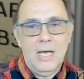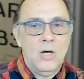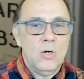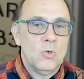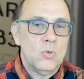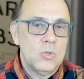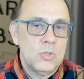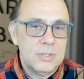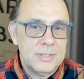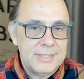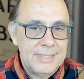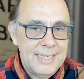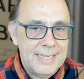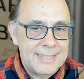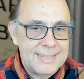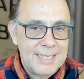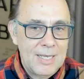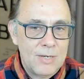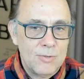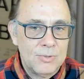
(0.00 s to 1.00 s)
auch der
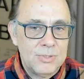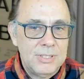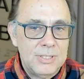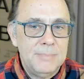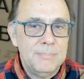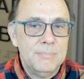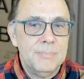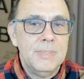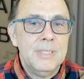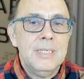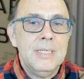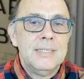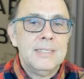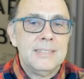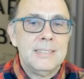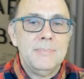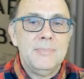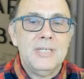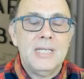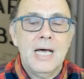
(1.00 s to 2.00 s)
Sound im
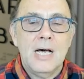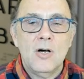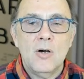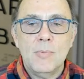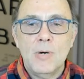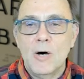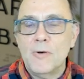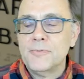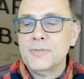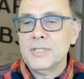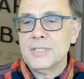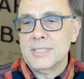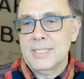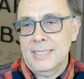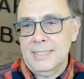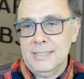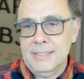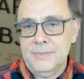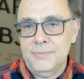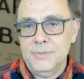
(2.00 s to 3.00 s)
Seminarraum
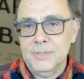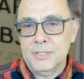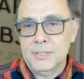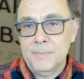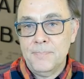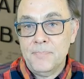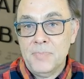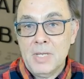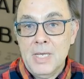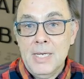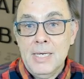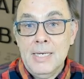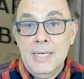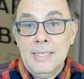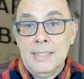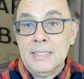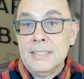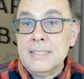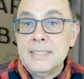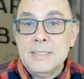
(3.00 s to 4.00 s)
aufgezeichnet wird.
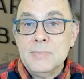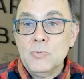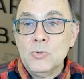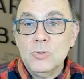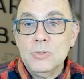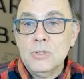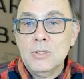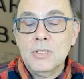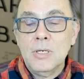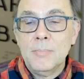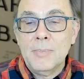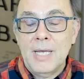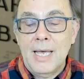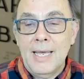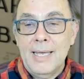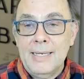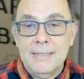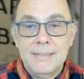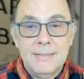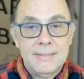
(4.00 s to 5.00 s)
Das ist im Grunde genommen
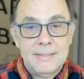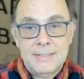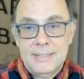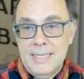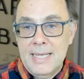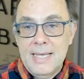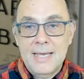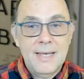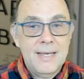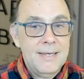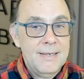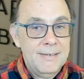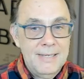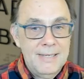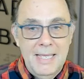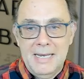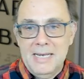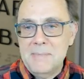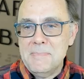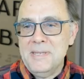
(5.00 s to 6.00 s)
ein sehr
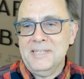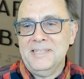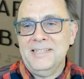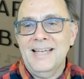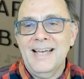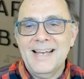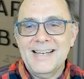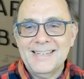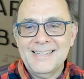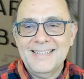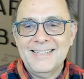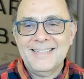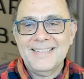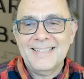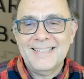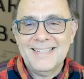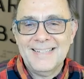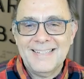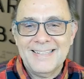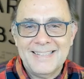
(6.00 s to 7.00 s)
elementares
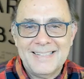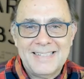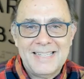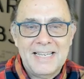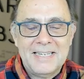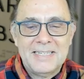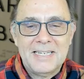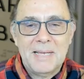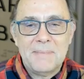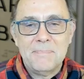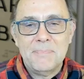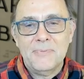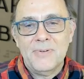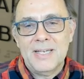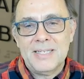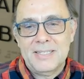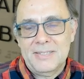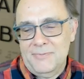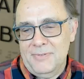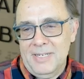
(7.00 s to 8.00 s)
äh, Setup,
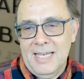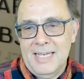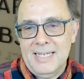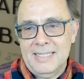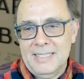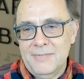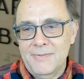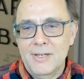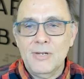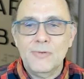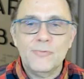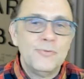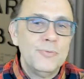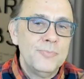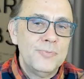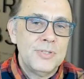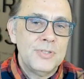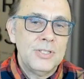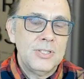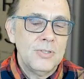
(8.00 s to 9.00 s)
was vielleicht
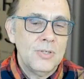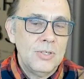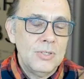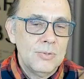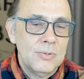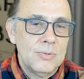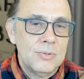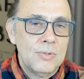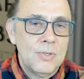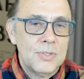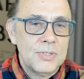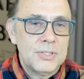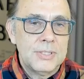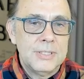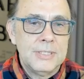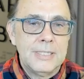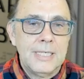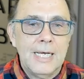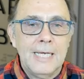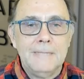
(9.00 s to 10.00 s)
250 Euro
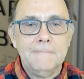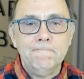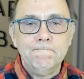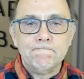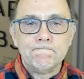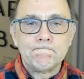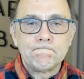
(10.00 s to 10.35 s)
kosten kann.